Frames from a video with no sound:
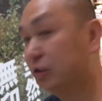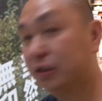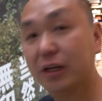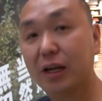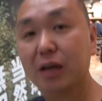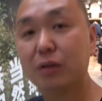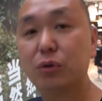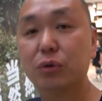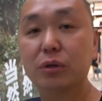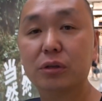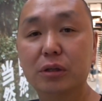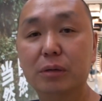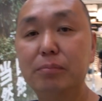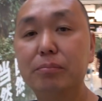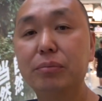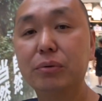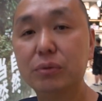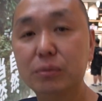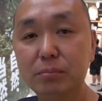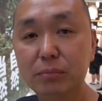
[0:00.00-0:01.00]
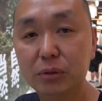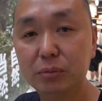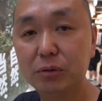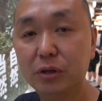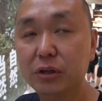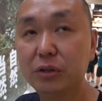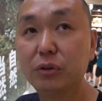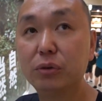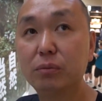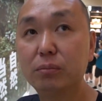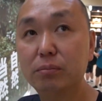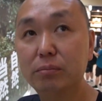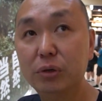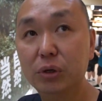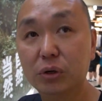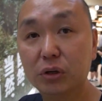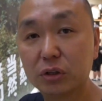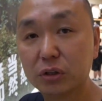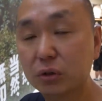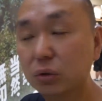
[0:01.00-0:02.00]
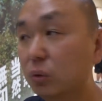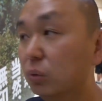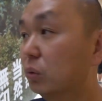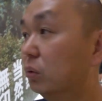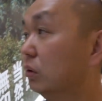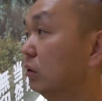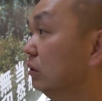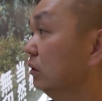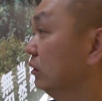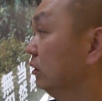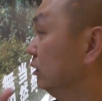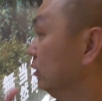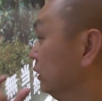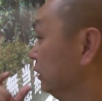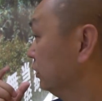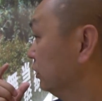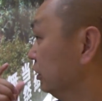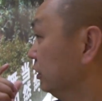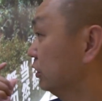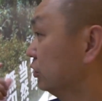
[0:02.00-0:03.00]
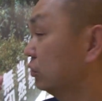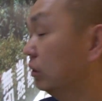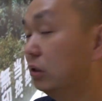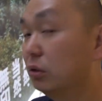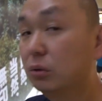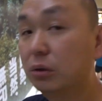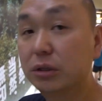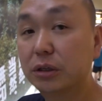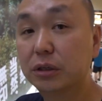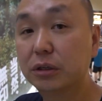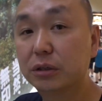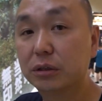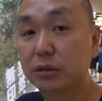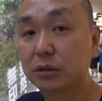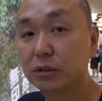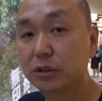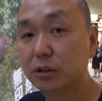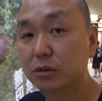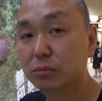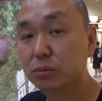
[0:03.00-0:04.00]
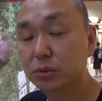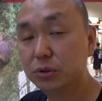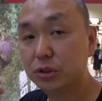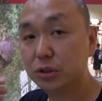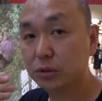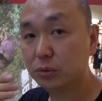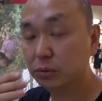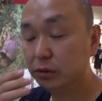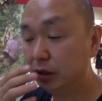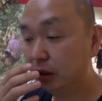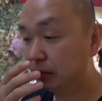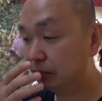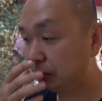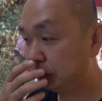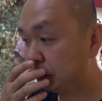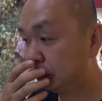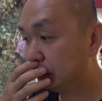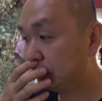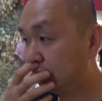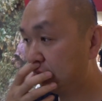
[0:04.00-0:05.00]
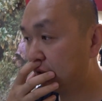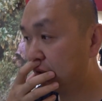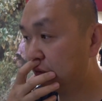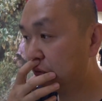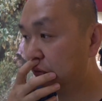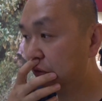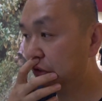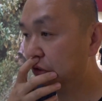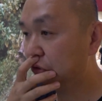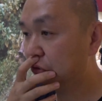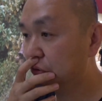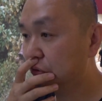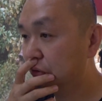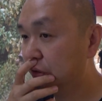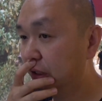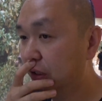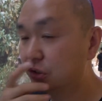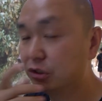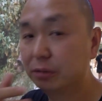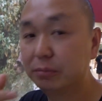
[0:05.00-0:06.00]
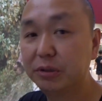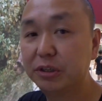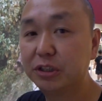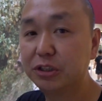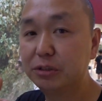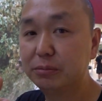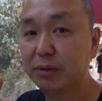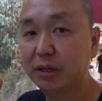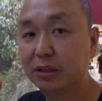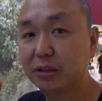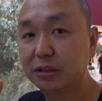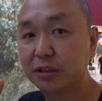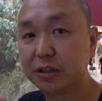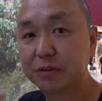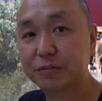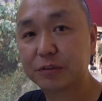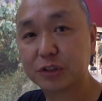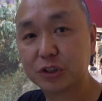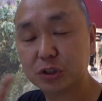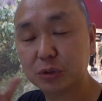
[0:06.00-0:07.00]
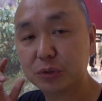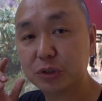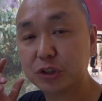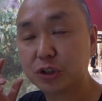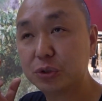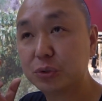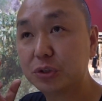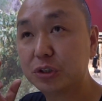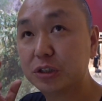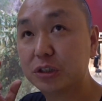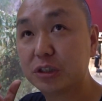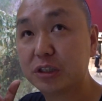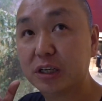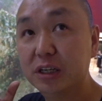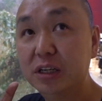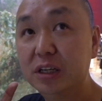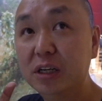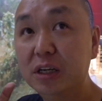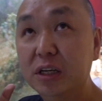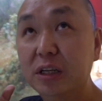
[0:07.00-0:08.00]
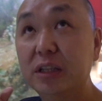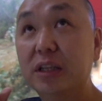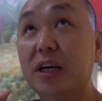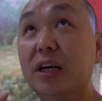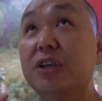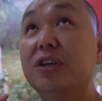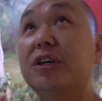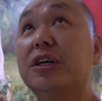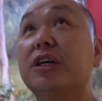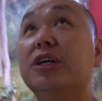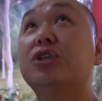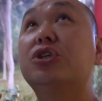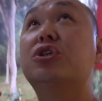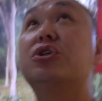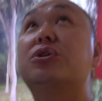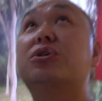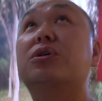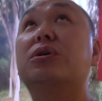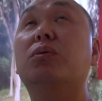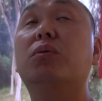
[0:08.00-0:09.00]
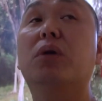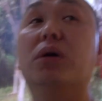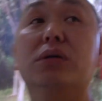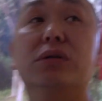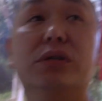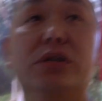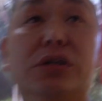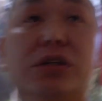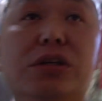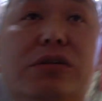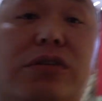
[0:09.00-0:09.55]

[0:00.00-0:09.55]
进来觉得人没有很多。现在穿过这个地儿叫木吉无印良品，然后会去到前面一个星巴克的地方稍微的休息一下。那应该是哇，这个地